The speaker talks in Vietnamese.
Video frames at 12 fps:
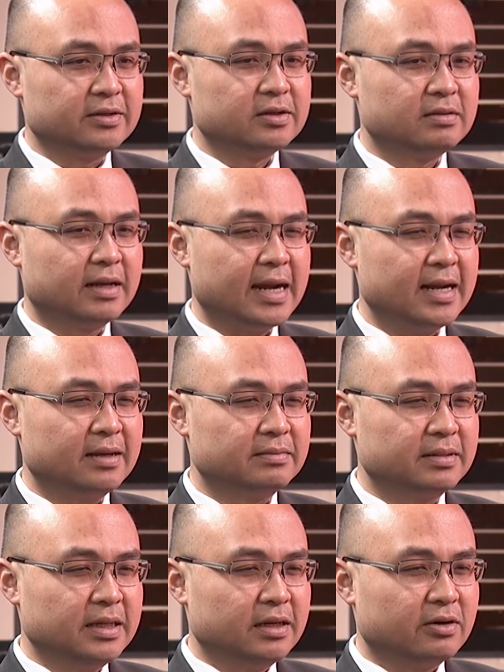uh, hay
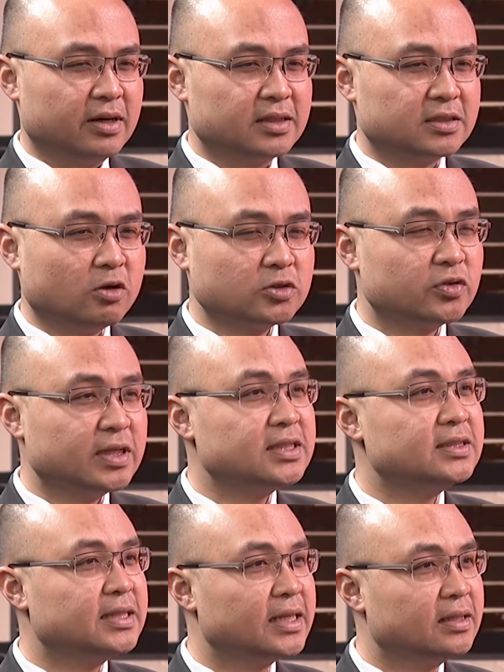là gọi là social
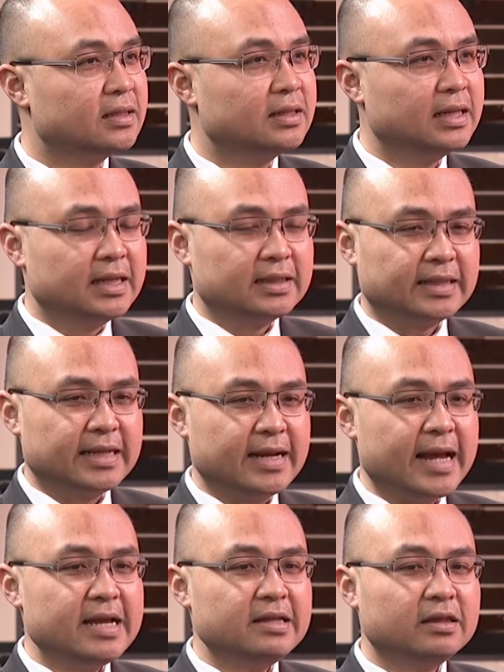distancing đó thì
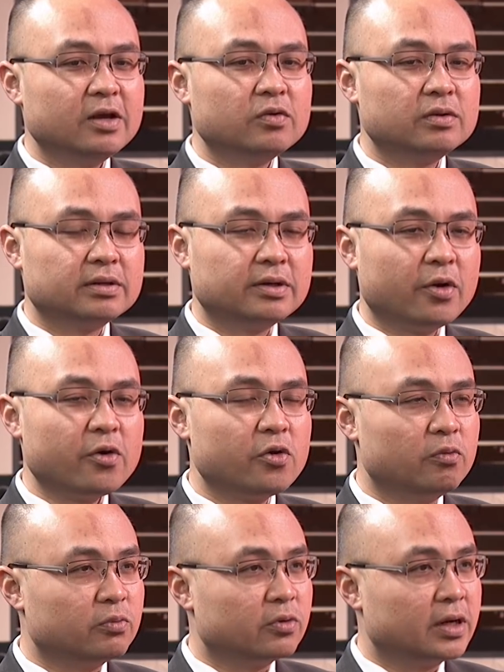đây tức nói
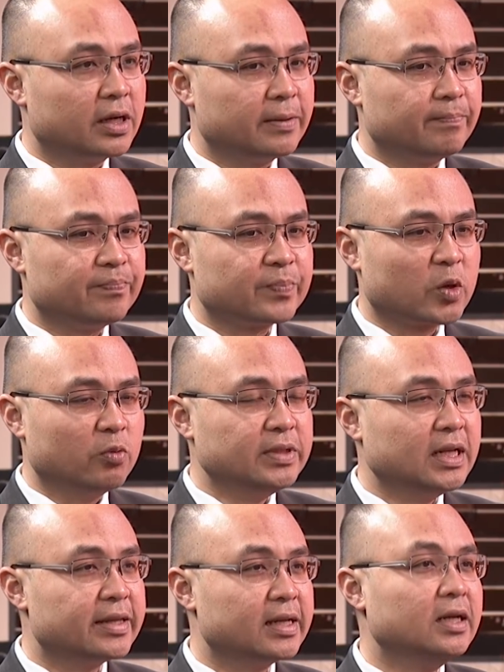cùng uh, cũng
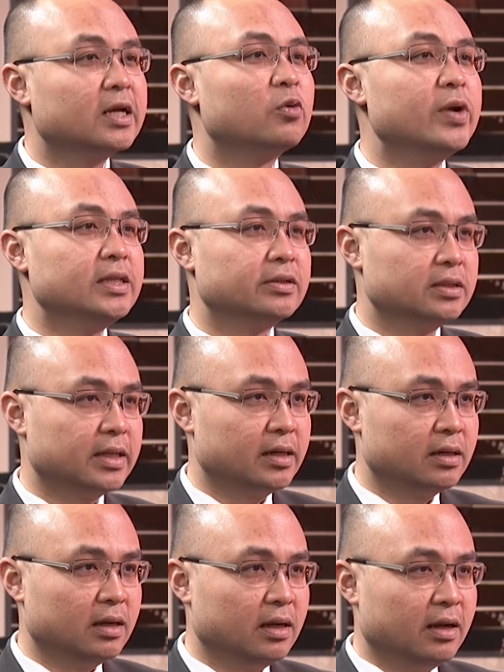chỉ là những lời khuyên thôi thưa
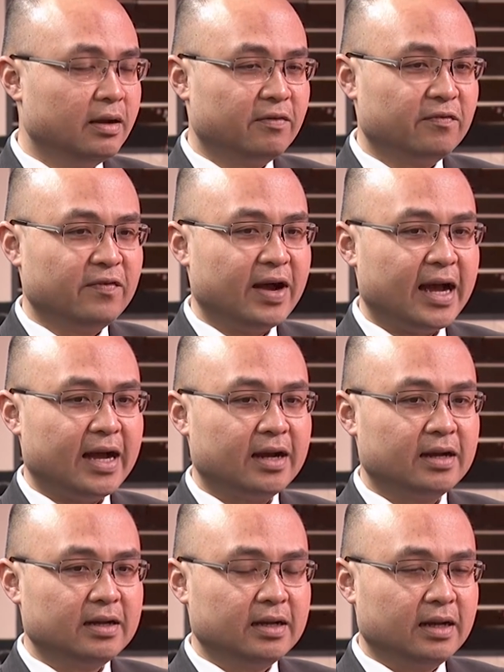anh
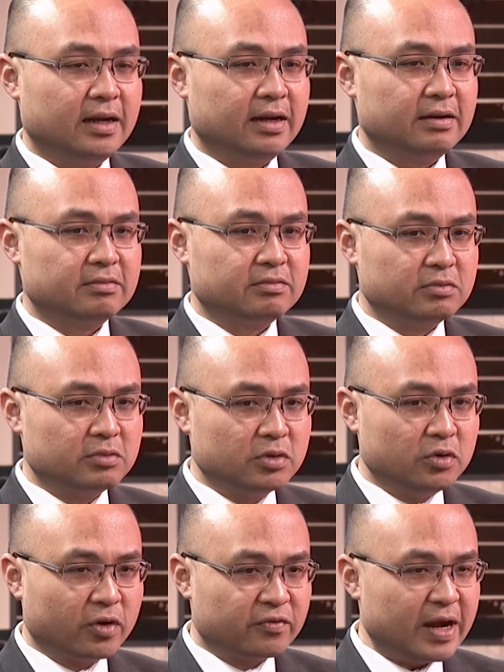và uh,
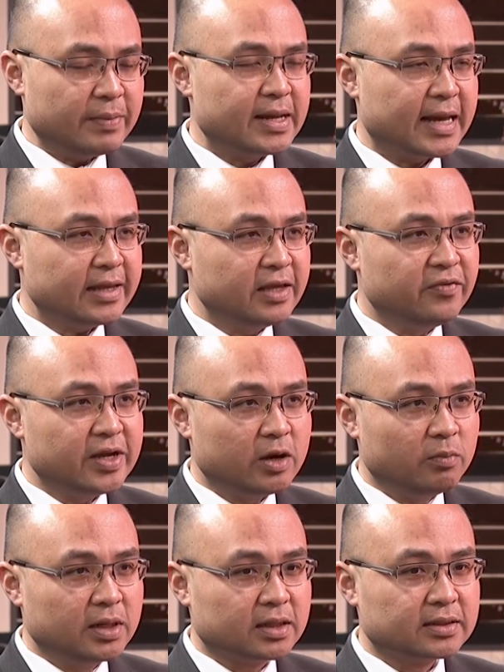luật pháp hay các nhân viên
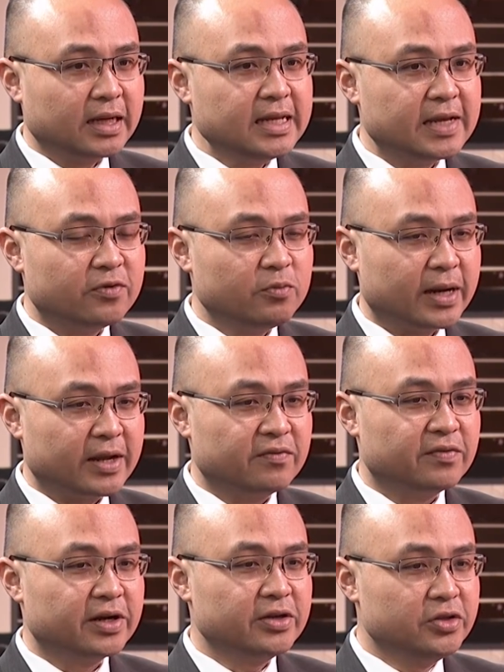công lực tới giờ phút này
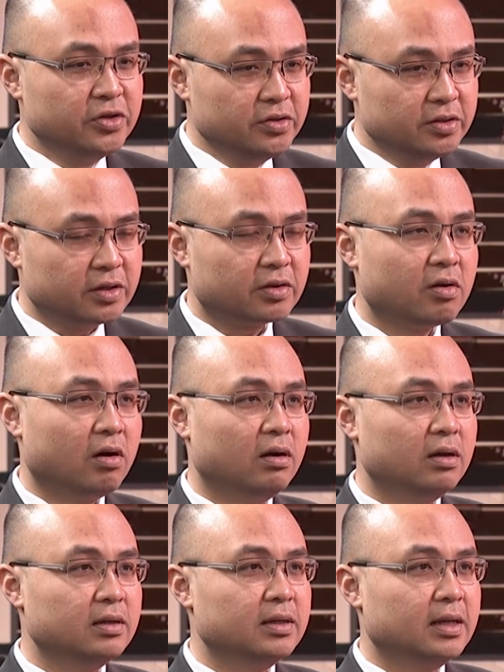vẫn chưa
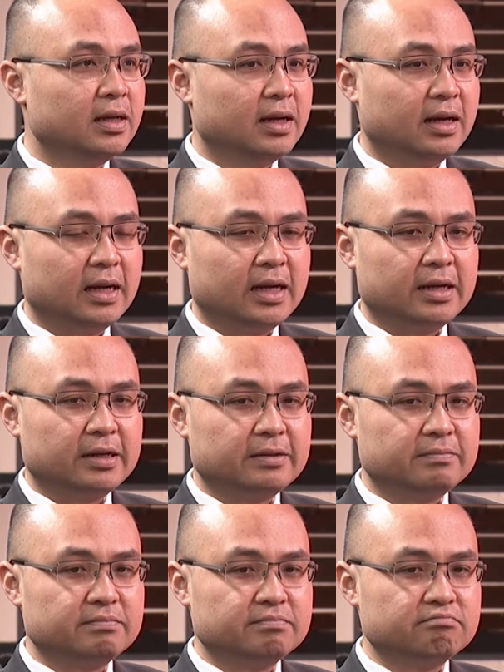có uh,
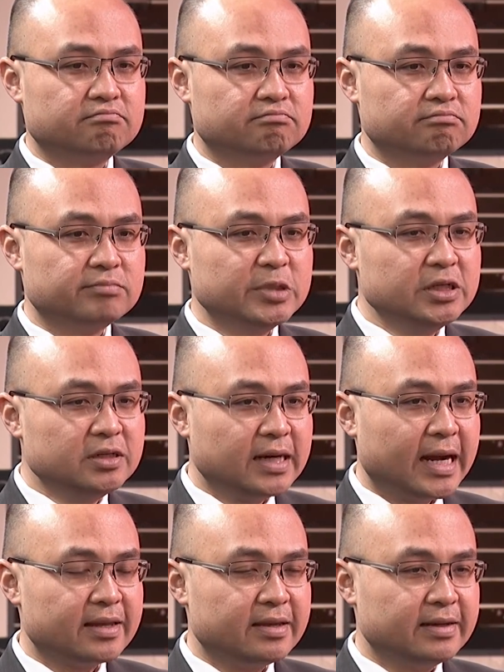đưa
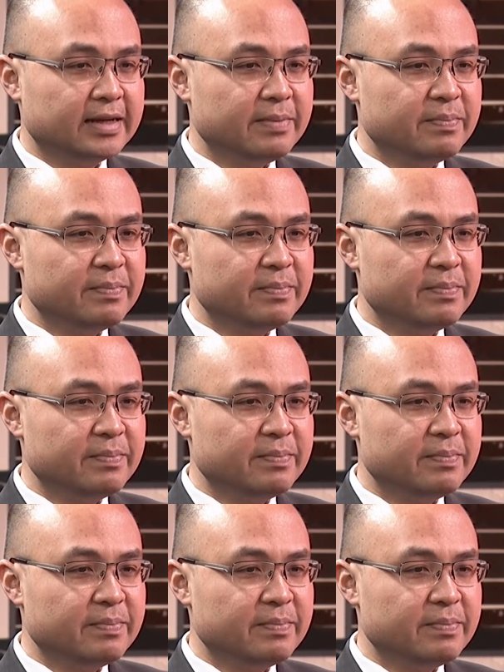ra những